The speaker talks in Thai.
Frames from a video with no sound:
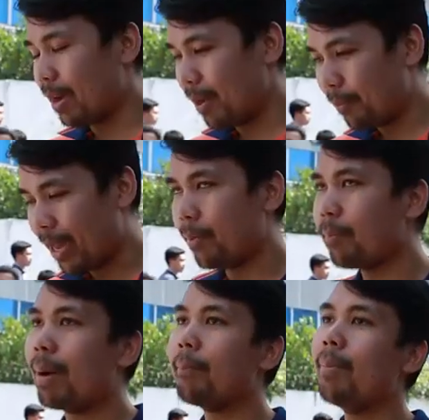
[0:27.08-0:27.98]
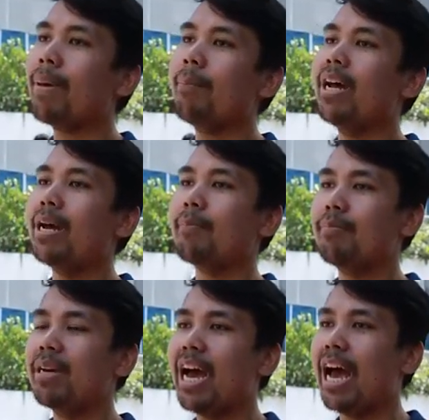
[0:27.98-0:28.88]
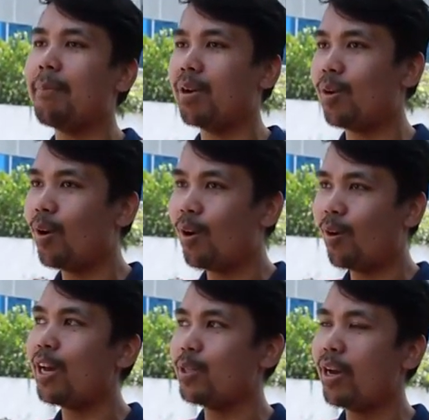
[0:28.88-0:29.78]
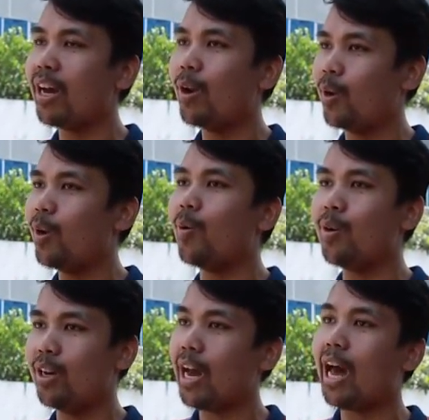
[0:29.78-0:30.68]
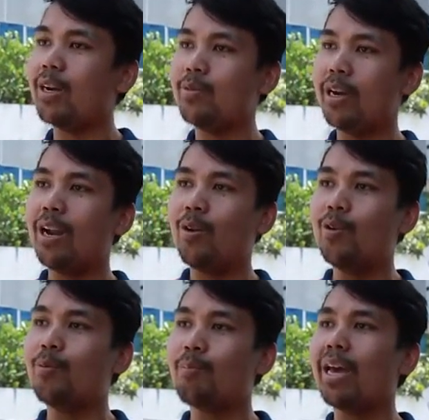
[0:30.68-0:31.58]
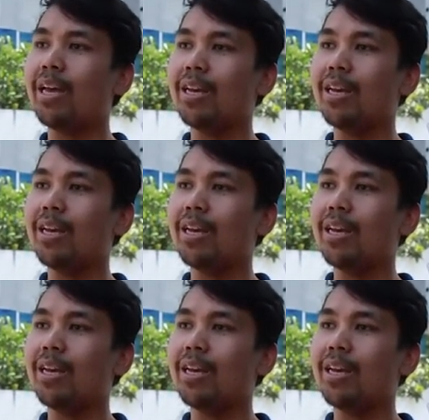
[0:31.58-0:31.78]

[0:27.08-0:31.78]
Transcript: ถ้ามันเปลี่ยนปุ๊บปั๊บปุ๊บปั๊บเลยมันก็ไม่ได้ มันต้องค่อยๆช่วยกันรณรงค์หรือการช่วยกันลดลงไป